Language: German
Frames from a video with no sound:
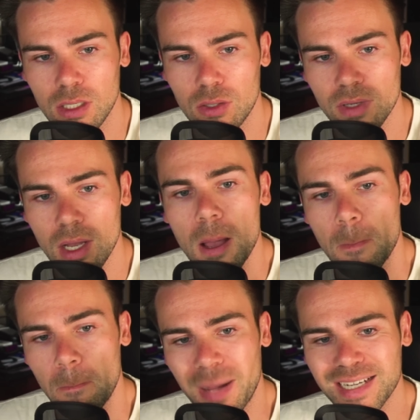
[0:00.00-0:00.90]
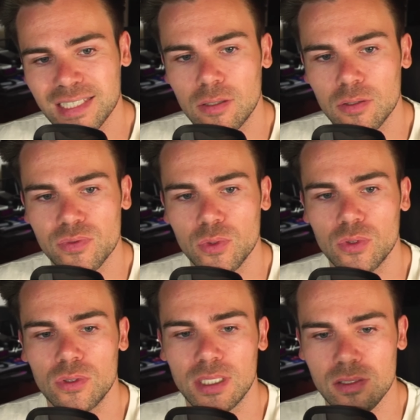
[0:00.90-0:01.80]
hier auf
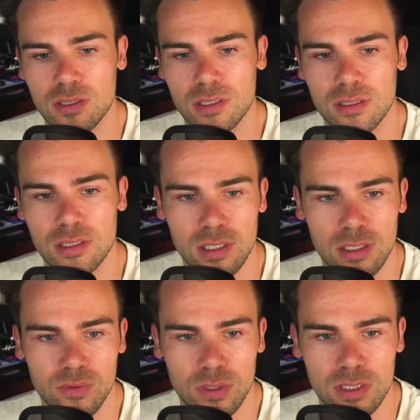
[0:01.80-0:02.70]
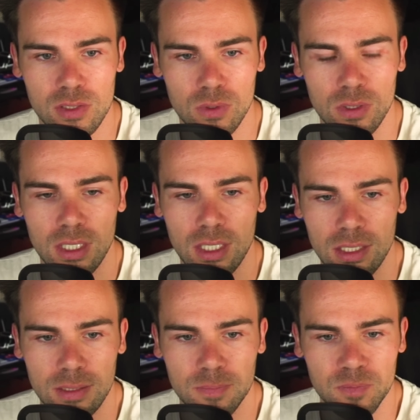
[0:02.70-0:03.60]
Marktausführung. Ansonsten ist es halt wirklich so,
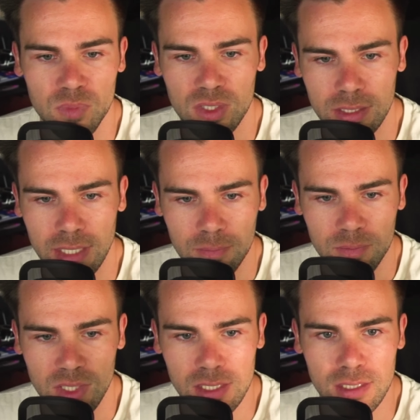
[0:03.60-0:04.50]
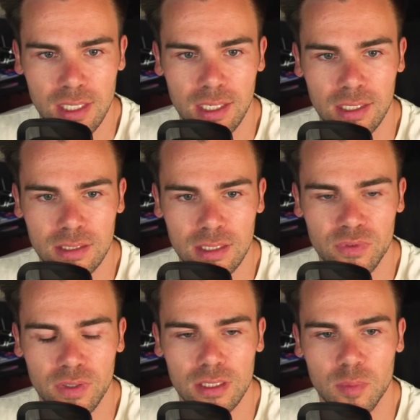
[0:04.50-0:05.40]
ähm, ja, dass ich da in
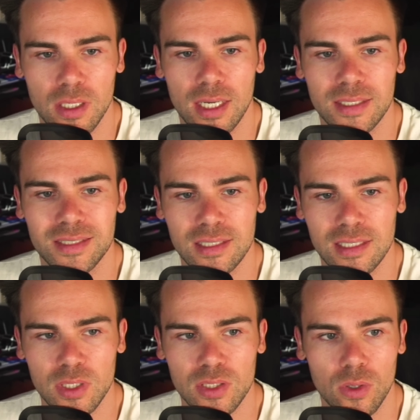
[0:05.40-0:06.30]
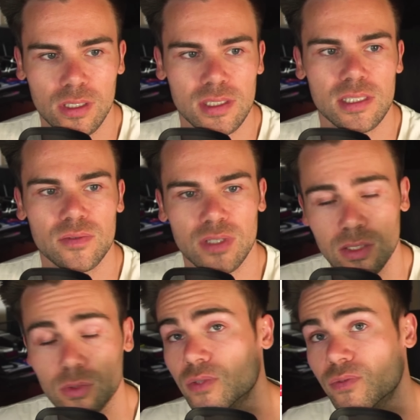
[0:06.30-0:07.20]
dem Fall immer eine Limit Order setze, weil ich
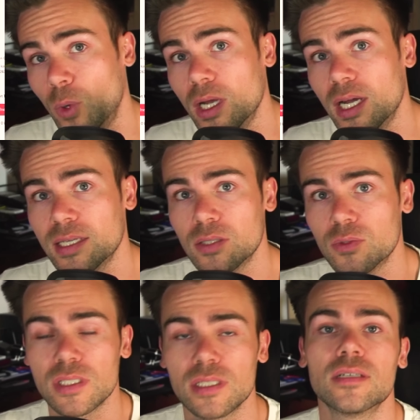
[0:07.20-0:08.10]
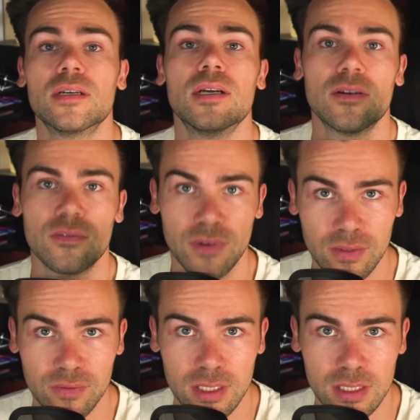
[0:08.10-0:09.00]
natürlich vorher analysiere,
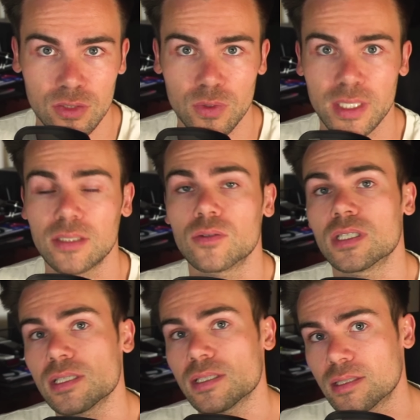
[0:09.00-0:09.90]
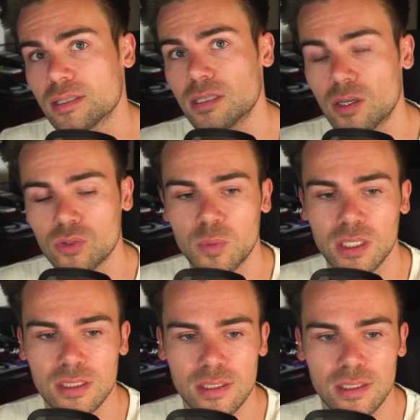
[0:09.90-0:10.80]
wann will ich ihn traden und dass das Ganze dann
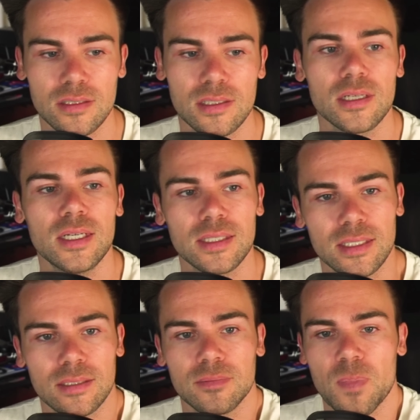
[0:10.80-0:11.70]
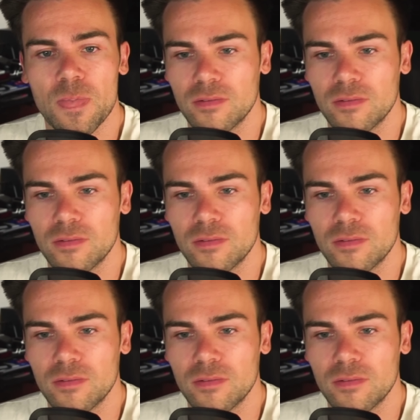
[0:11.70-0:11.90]
automatisiert ist. Denn